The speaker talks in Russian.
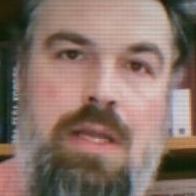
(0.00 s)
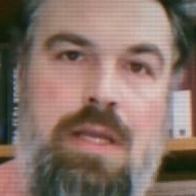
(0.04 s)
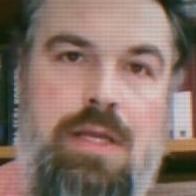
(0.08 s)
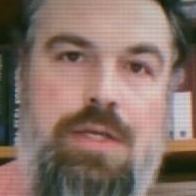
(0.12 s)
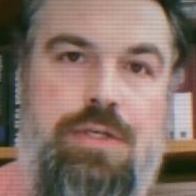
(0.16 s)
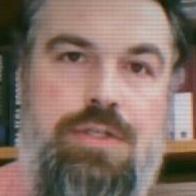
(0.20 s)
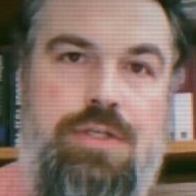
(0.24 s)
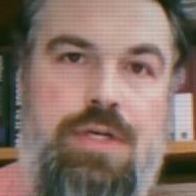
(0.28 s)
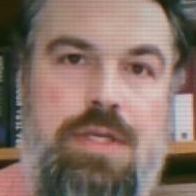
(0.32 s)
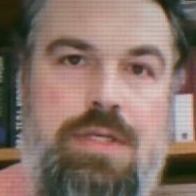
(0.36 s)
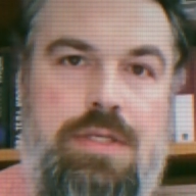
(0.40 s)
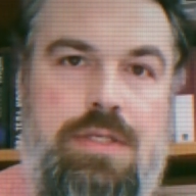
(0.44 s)

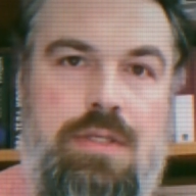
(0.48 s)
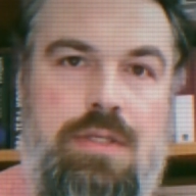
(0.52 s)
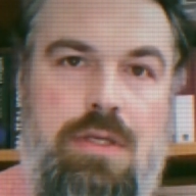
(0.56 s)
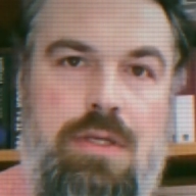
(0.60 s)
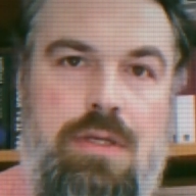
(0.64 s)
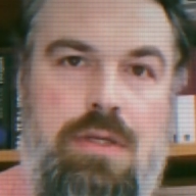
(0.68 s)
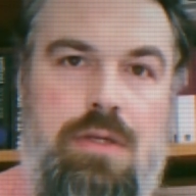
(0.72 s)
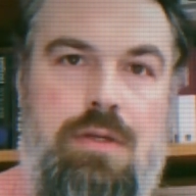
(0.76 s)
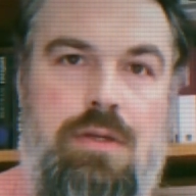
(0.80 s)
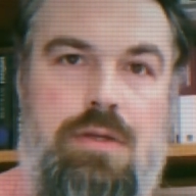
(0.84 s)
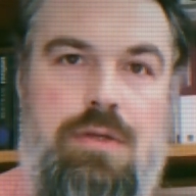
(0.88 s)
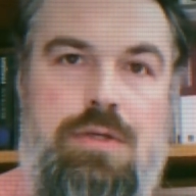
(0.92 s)

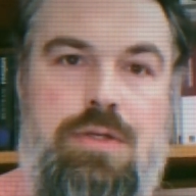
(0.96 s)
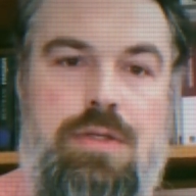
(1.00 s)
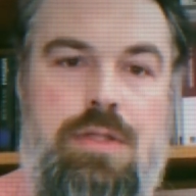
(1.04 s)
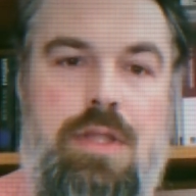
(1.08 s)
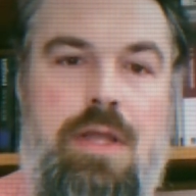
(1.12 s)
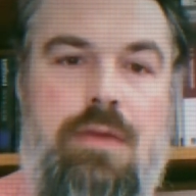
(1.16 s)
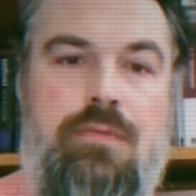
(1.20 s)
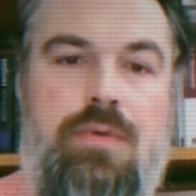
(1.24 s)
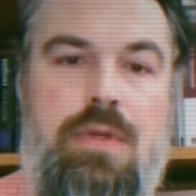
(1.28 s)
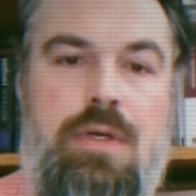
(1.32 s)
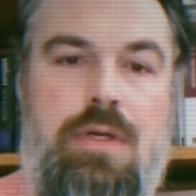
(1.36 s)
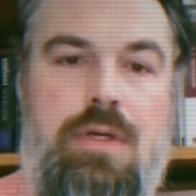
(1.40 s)
жизни
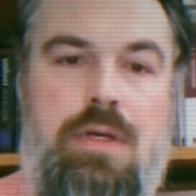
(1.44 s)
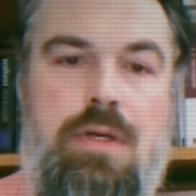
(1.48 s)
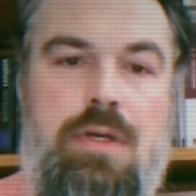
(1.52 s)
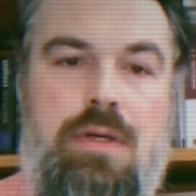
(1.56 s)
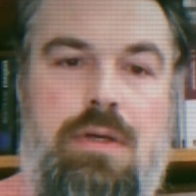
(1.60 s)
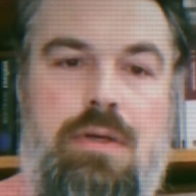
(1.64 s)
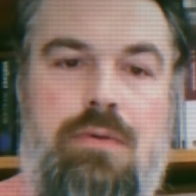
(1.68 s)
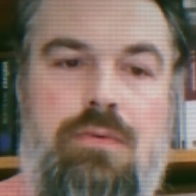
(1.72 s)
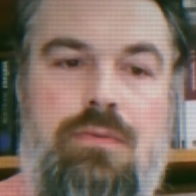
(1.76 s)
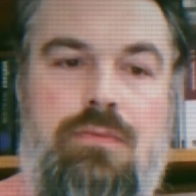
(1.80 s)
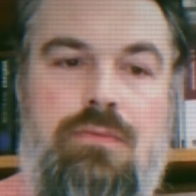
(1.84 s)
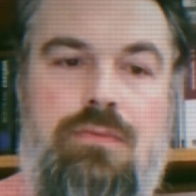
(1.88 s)

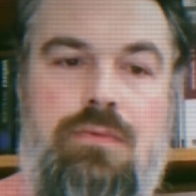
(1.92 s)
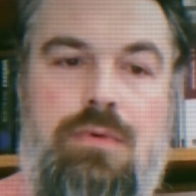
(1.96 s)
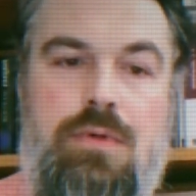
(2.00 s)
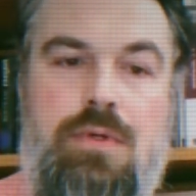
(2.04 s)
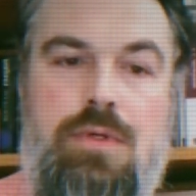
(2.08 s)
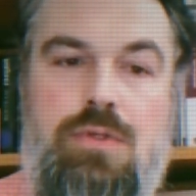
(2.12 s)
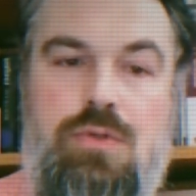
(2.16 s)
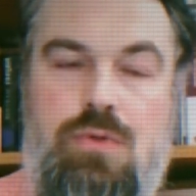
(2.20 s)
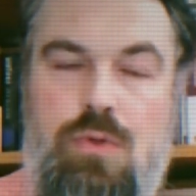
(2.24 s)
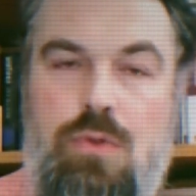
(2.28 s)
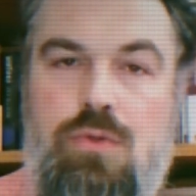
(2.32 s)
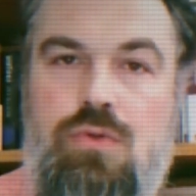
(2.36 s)
человека
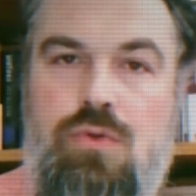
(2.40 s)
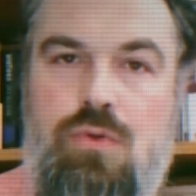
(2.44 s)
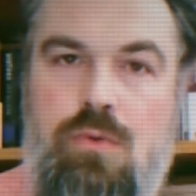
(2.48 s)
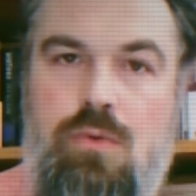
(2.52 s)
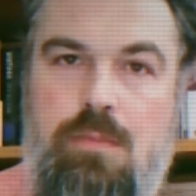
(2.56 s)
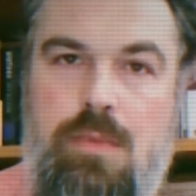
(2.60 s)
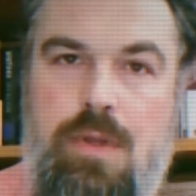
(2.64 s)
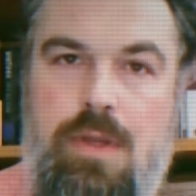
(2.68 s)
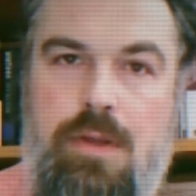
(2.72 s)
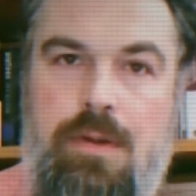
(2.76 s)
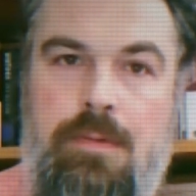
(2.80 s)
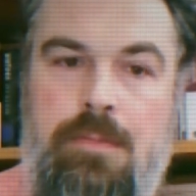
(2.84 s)
в
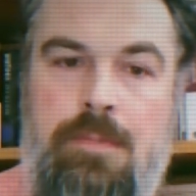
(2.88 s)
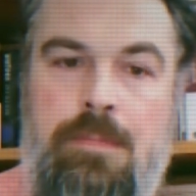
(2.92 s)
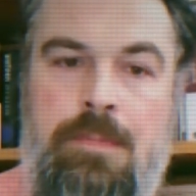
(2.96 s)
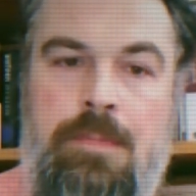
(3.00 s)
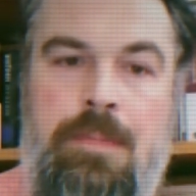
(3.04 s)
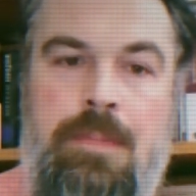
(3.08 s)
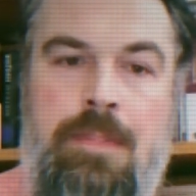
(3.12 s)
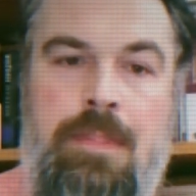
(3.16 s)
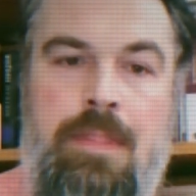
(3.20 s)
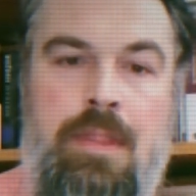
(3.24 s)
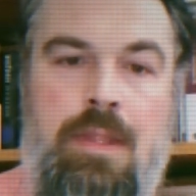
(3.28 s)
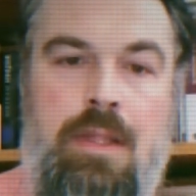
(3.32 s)
социуме.
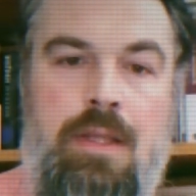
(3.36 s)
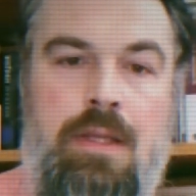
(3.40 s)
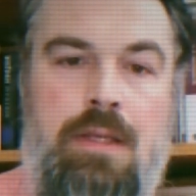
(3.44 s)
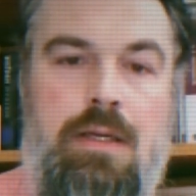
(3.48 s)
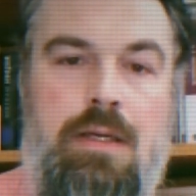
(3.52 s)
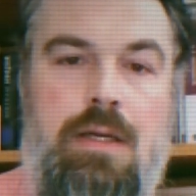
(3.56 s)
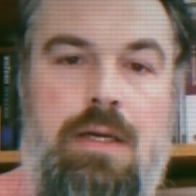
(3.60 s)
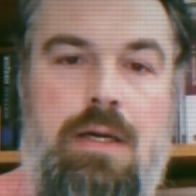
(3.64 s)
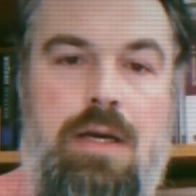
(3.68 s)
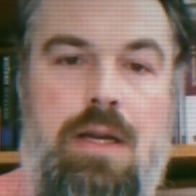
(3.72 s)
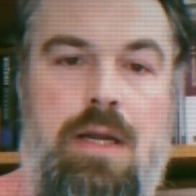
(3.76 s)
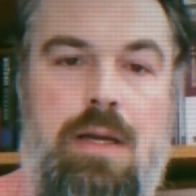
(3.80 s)

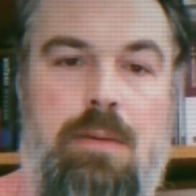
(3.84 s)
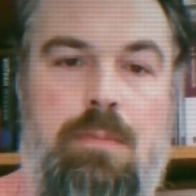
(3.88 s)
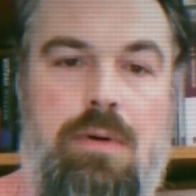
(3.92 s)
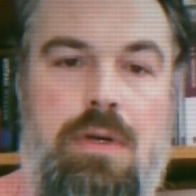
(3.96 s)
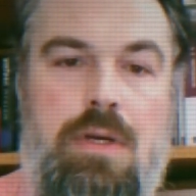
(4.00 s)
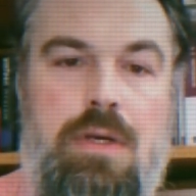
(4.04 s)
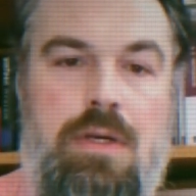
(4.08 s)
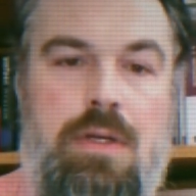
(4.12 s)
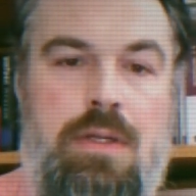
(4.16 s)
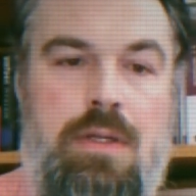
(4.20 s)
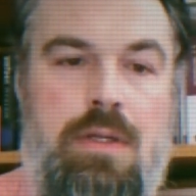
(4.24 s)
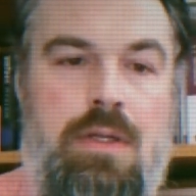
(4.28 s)

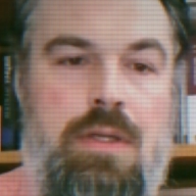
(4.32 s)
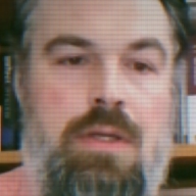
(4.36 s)
Корабль